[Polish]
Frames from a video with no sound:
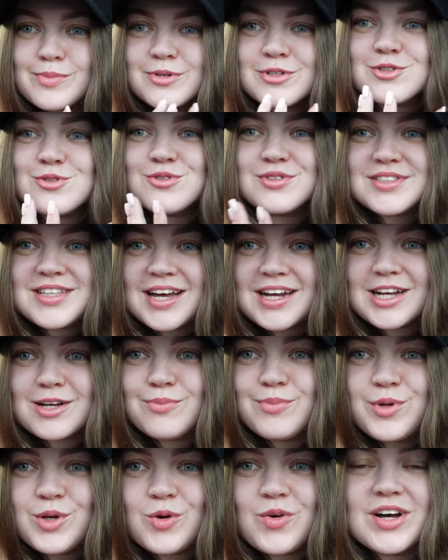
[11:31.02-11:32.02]
prostu tak
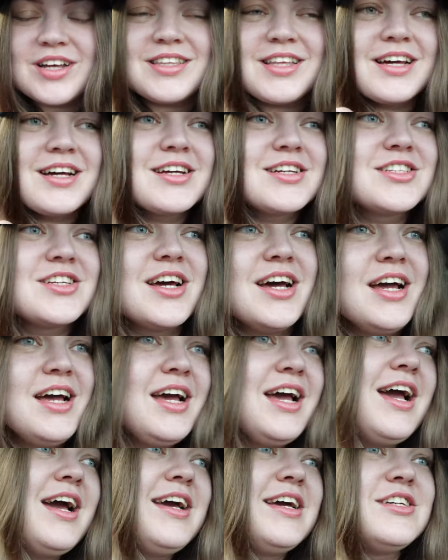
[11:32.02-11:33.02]
miłe, także
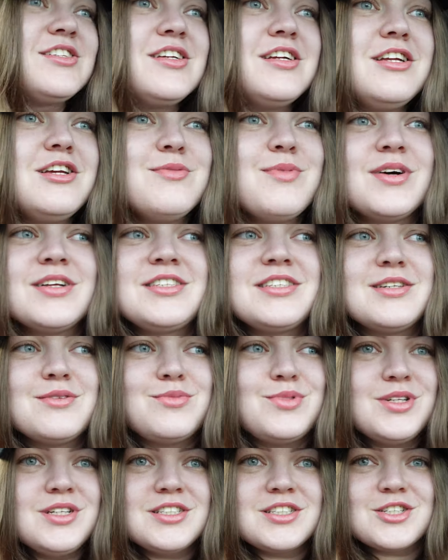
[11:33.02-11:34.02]
jeżeli
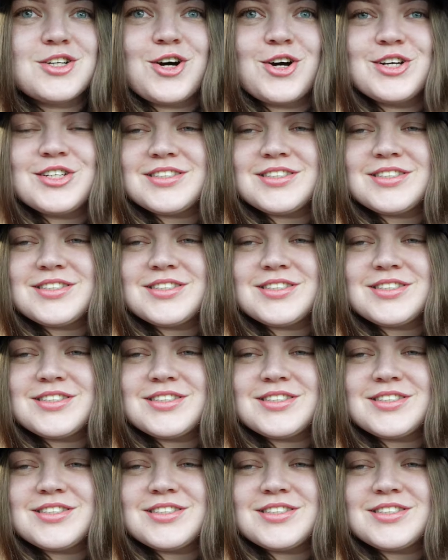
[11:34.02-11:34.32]
macie blisko,